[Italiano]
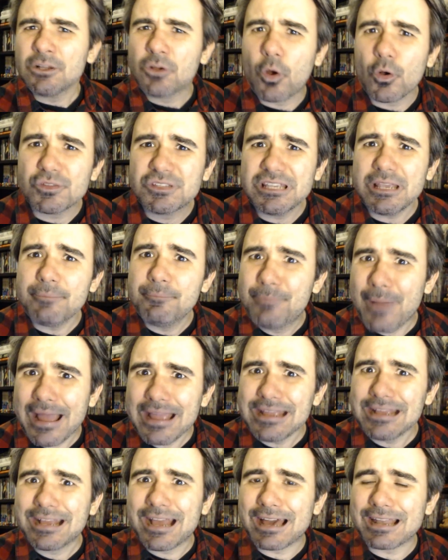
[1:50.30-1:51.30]
così
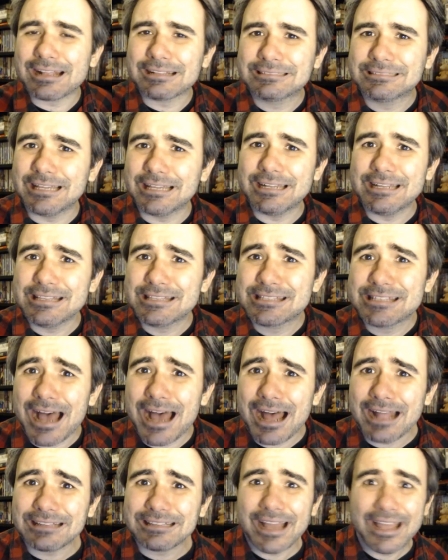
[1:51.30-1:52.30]
ben
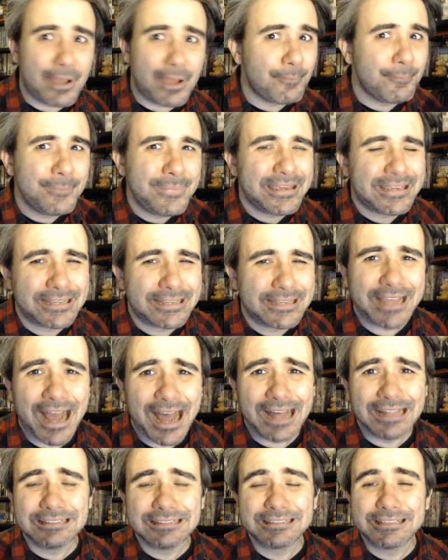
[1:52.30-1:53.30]
caratterizzata e
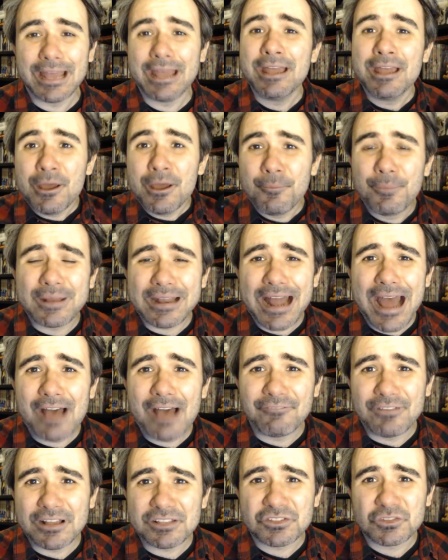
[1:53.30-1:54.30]
ammiccante,
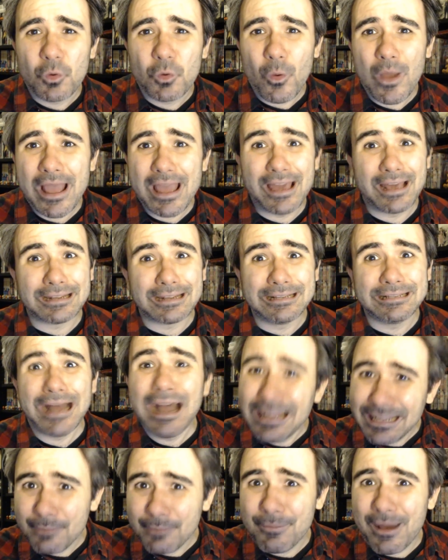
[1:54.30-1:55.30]
brava Square,
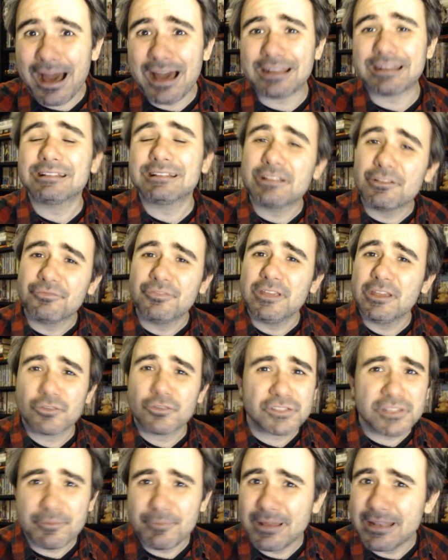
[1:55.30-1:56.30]
anche Barrett è
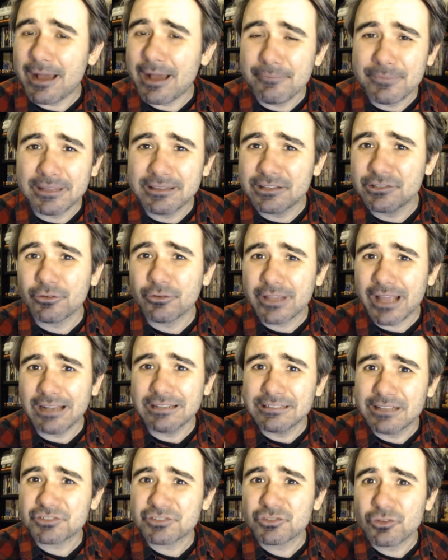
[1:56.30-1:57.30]
figo, sebbene abbia degli
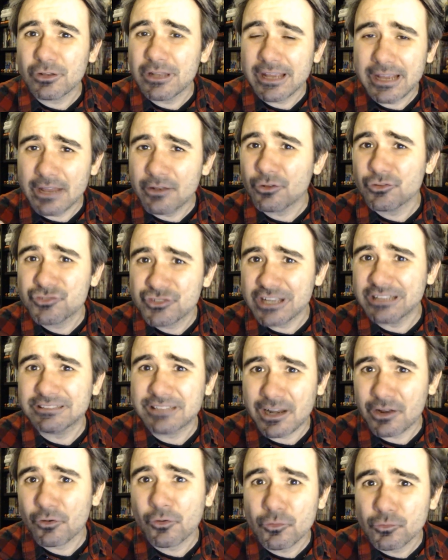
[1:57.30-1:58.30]
occhiali da sole che non
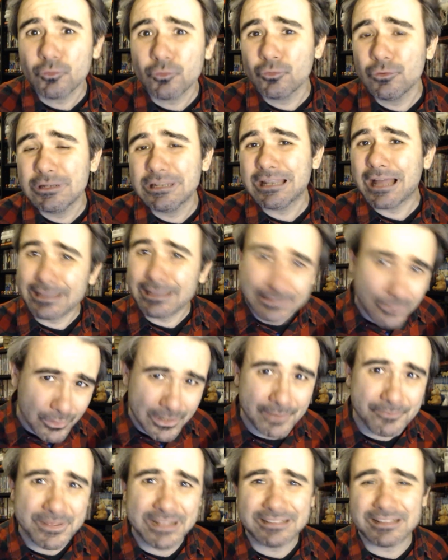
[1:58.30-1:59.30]
c'entrano nulla
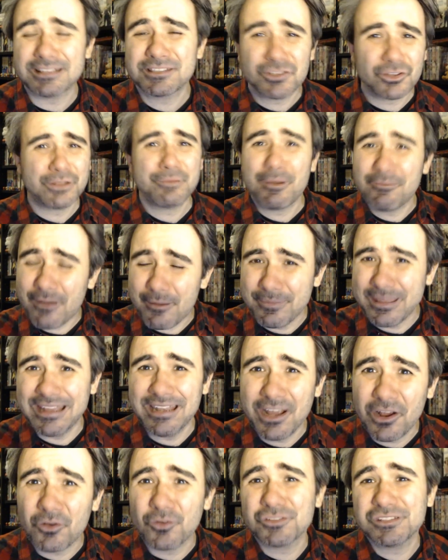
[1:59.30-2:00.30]
con l'ambientazione, ma va
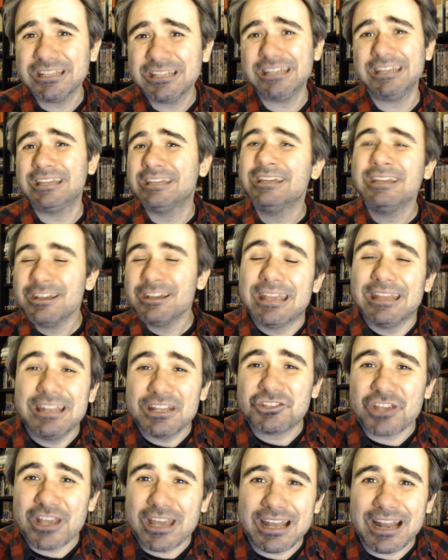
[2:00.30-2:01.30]
bene così, chi
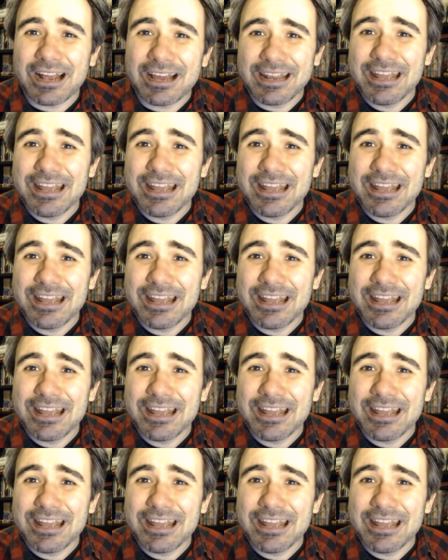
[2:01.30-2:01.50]
dice che era